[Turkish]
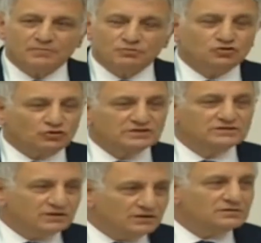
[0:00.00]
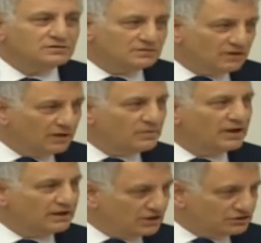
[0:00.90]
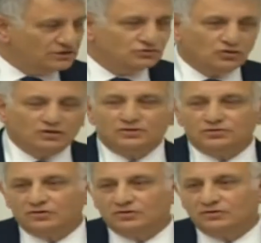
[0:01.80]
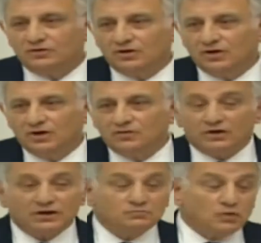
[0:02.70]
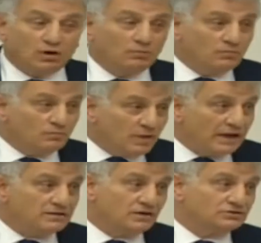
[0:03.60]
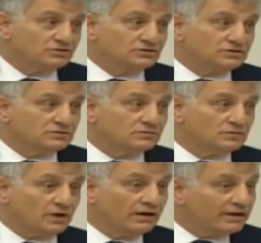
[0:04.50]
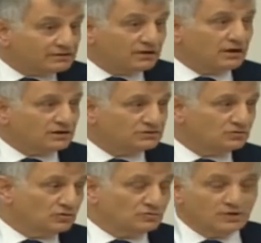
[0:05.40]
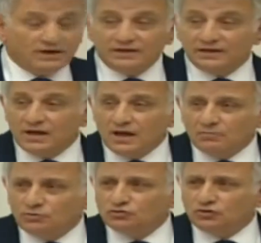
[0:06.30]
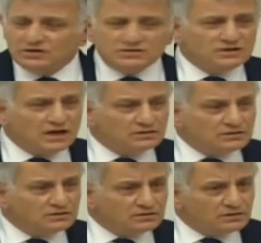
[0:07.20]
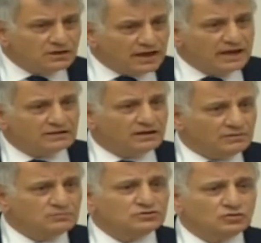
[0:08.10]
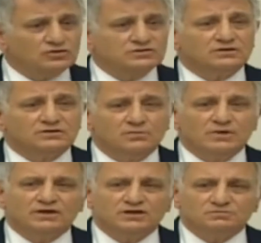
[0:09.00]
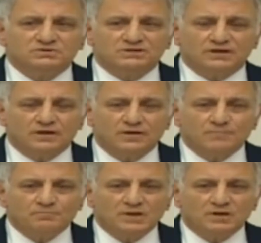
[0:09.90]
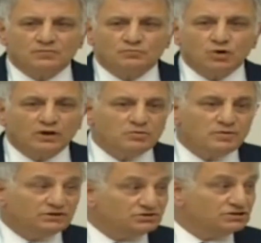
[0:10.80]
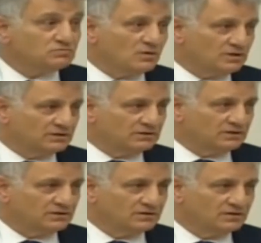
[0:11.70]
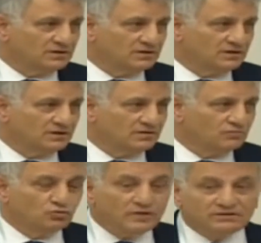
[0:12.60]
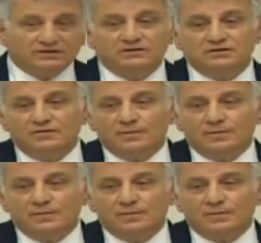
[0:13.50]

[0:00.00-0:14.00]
birçok insanın emeği geçtiği söyleniyor. Fakat ben açıkçası hayretle karşılıyorum. Yani birçok insan eğer birçok insanın emeği geçmişse böyle bir metin çıkmamalıydı. Bu metin